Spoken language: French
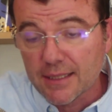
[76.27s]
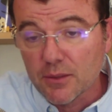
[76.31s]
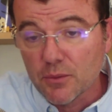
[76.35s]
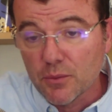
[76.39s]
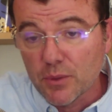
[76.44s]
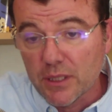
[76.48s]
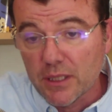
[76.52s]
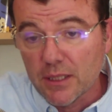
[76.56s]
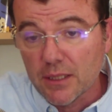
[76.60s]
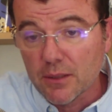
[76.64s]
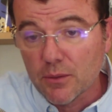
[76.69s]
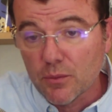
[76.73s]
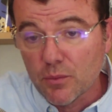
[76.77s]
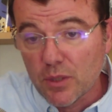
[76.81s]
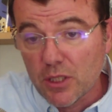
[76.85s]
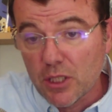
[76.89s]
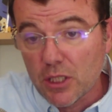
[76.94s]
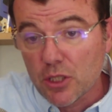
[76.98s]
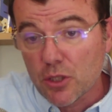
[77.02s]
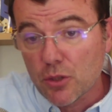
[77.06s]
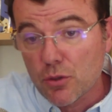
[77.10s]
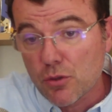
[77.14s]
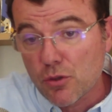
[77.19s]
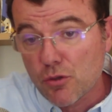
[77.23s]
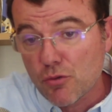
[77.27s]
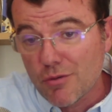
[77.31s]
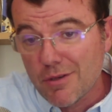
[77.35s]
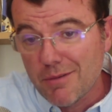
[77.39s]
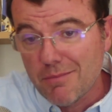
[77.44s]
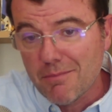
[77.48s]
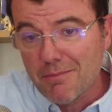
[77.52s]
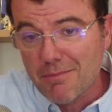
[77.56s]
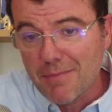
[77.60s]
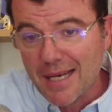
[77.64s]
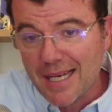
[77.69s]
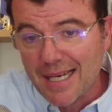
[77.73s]
Oui, oui, je suis
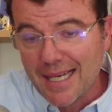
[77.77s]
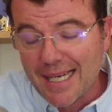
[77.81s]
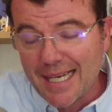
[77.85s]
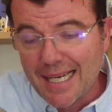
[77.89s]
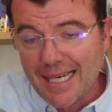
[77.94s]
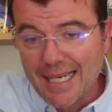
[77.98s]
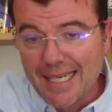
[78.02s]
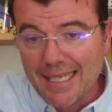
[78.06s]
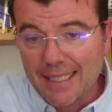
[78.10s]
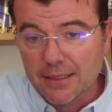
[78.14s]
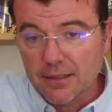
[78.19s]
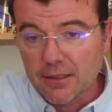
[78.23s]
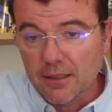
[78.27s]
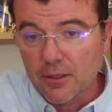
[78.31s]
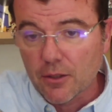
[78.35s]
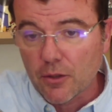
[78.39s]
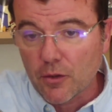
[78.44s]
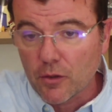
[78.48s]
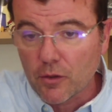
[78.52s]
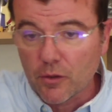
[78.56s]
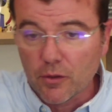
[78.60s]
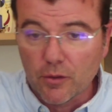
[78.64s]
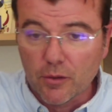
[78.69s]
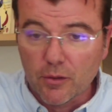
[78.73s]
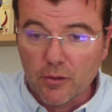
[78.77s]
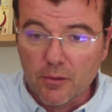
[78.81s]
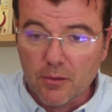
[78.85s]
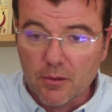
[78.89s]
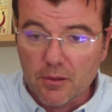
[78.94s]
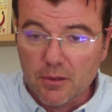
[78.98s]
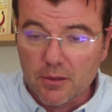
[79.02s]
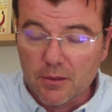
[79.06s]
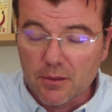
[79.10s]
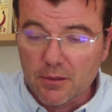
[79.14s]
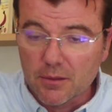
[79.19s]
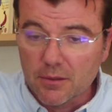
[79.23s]
malade. Alors,
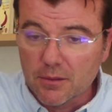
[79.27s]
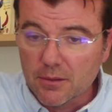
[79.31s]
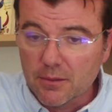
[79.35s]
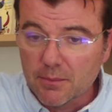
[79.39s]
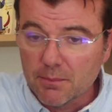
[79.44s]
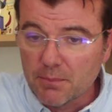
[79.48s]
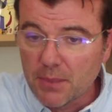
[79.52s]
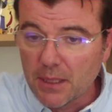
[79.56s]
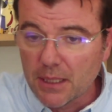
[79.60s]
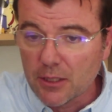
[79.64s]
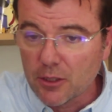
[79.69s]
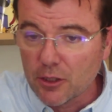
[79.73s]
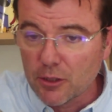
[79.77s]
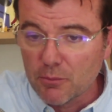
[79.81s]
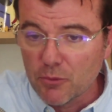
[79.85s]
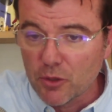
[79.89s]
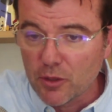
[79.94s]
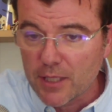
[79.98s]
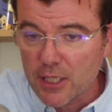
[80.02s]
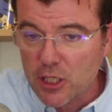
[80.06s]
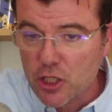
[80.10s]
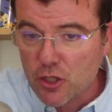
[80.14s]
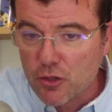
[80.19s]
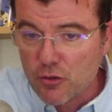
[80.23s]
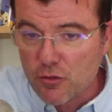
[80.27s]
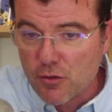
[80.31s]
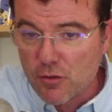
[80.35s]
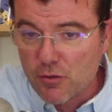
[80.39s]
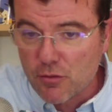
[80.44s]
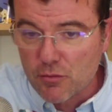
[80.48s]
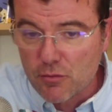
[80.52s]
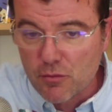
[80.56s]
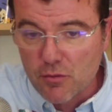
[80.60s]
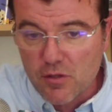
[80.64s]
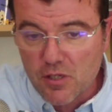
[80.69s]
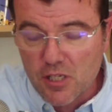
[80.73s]
euh, pas comme dans la
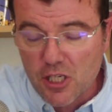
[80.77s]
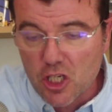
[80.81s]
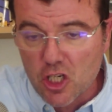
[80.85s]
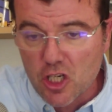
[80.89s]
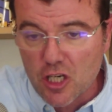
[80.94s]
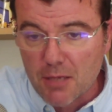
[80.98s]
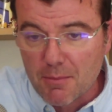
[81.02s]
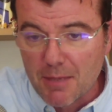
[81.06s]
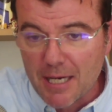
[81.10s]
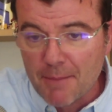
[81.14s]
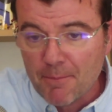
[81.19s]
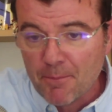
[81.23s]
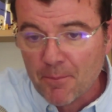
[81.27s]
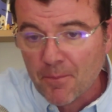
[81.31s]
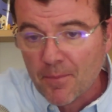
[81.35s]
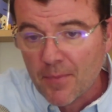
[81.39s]
chanson de Serge Lama.